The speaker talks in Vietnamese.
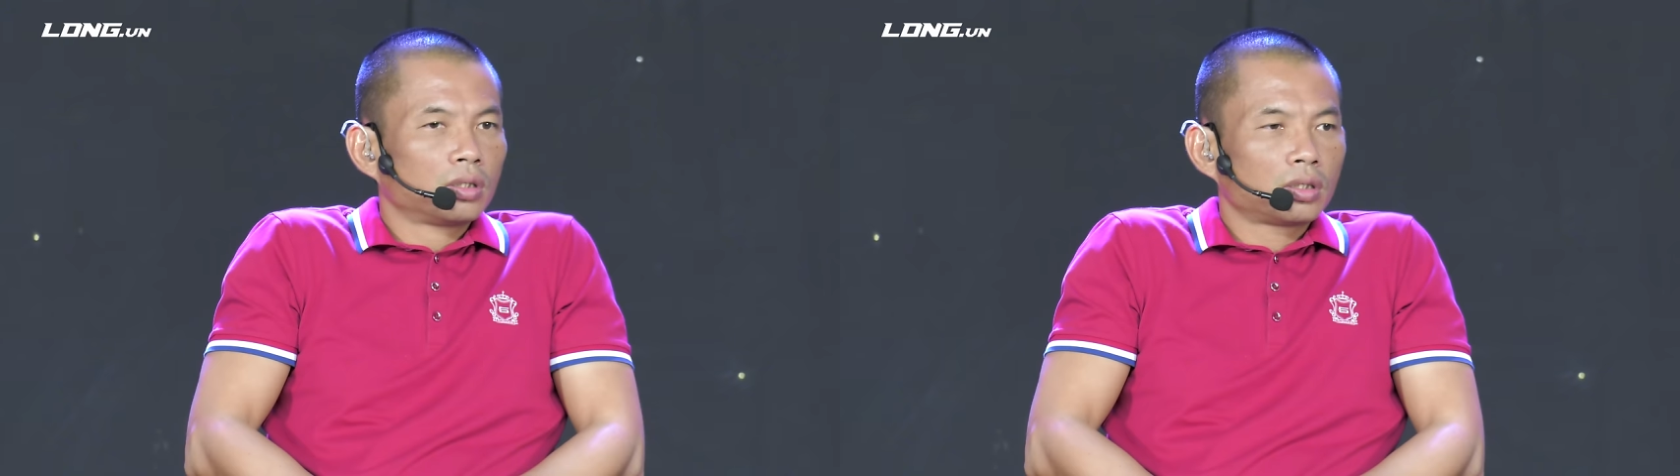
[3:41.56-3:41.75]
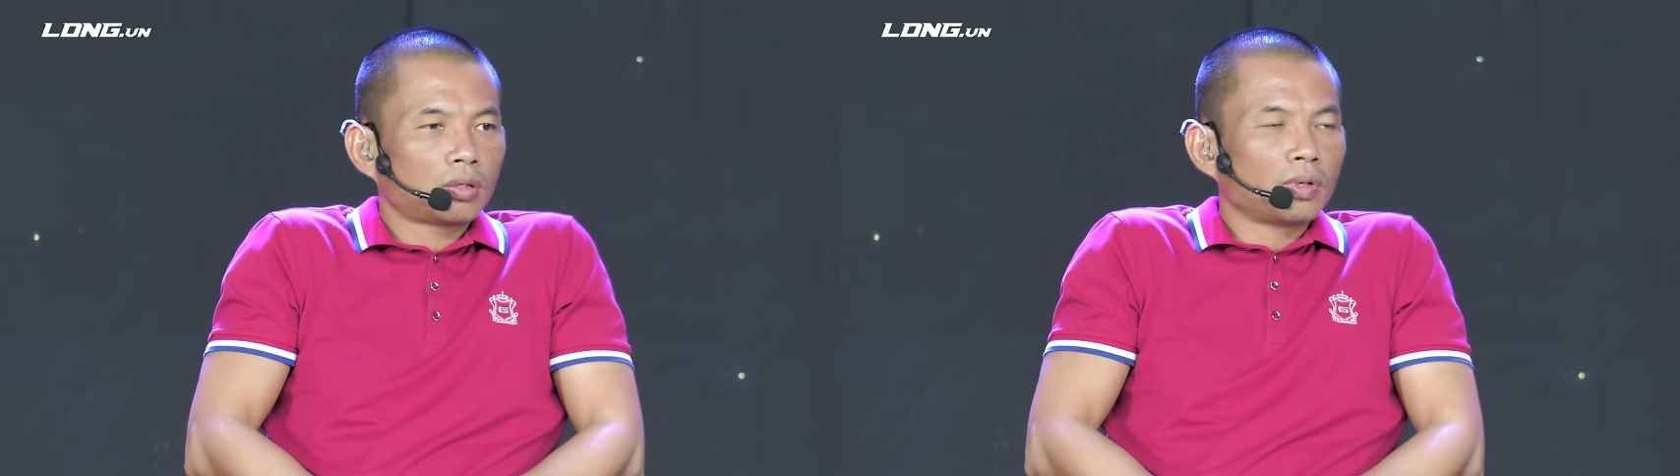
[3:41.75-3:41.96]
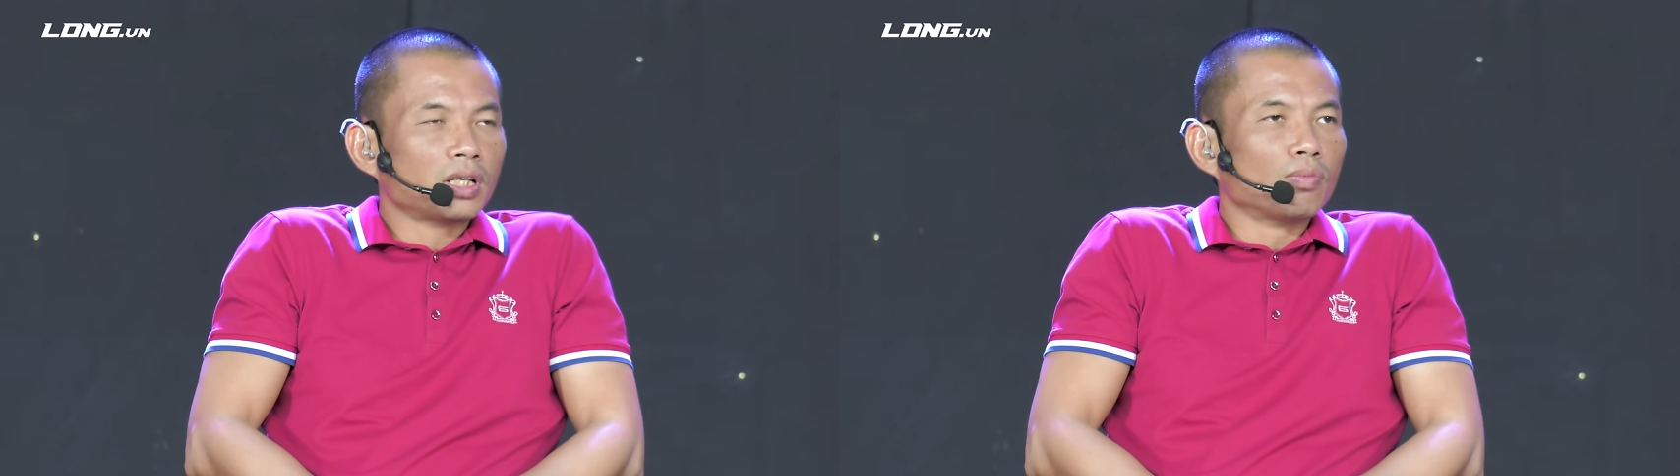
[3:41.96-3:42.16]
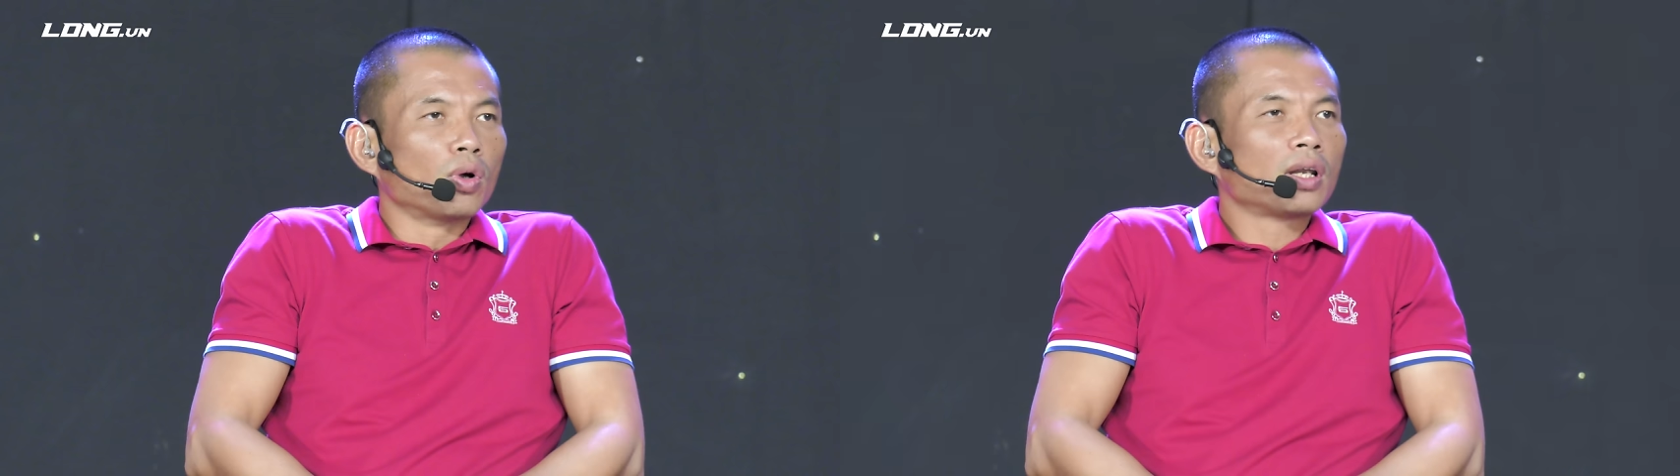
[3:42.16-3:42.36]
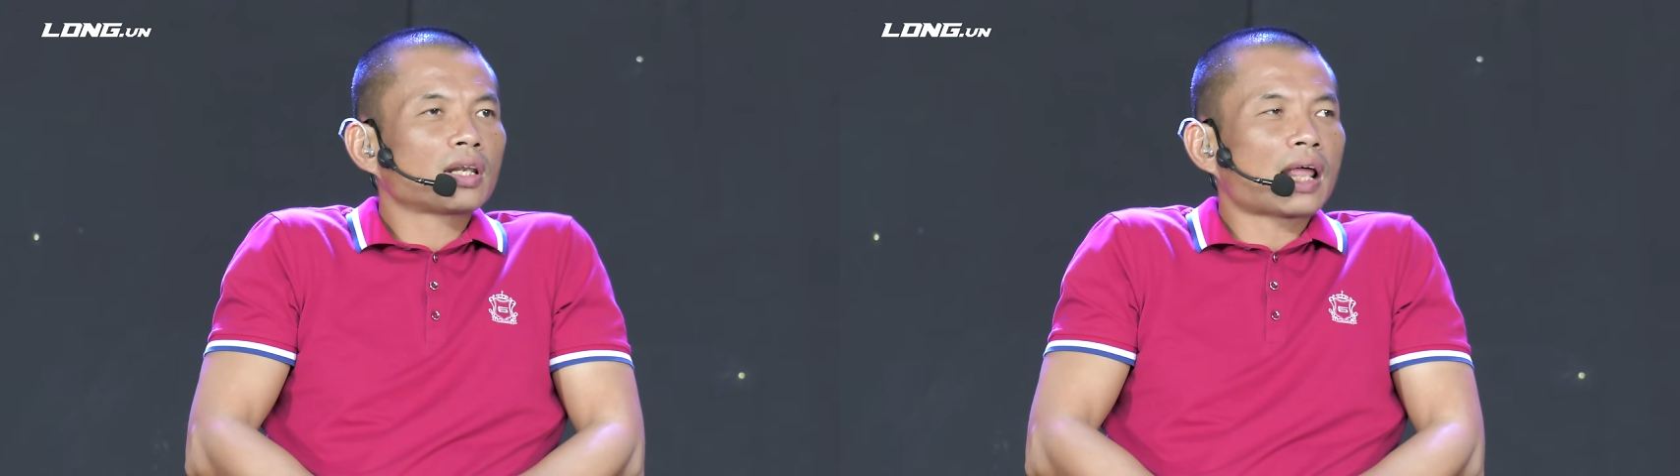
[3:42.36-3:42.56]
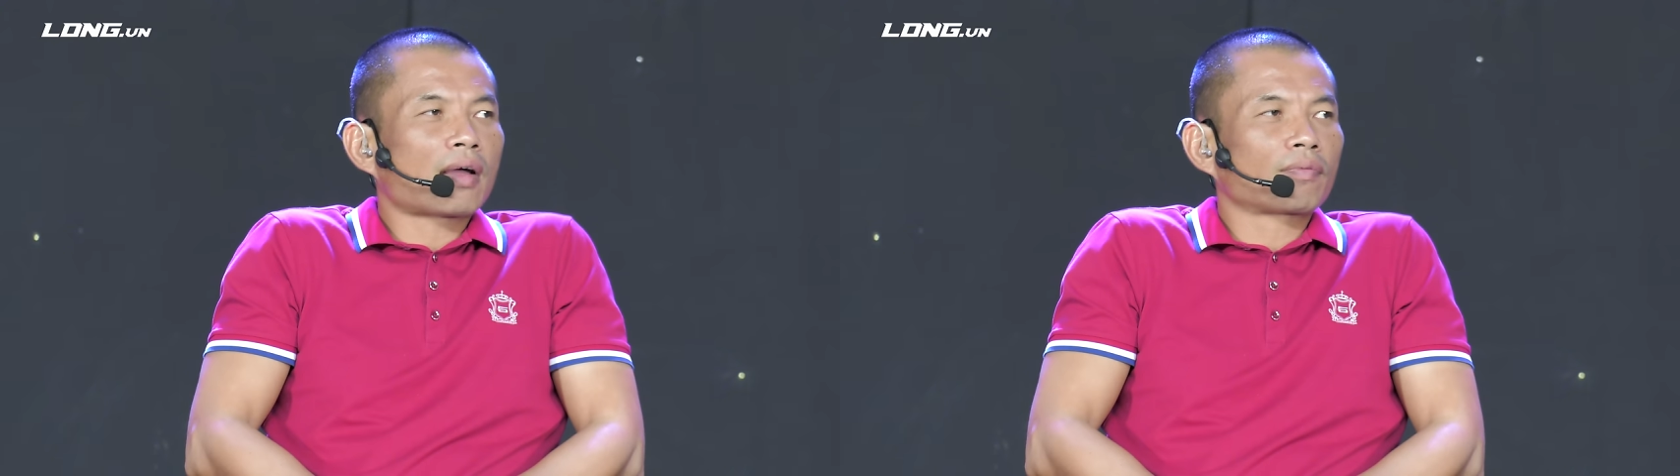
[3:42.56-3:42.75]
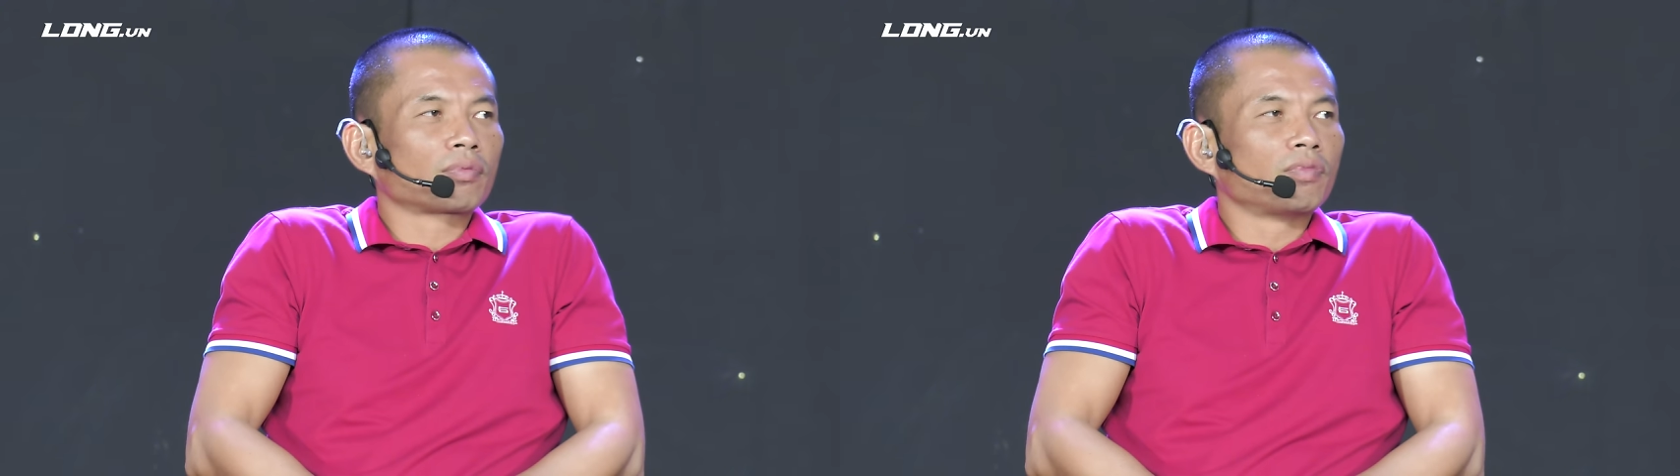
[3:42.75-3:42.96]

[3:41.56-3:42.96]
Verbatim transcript: Xong bây giờ muốn làm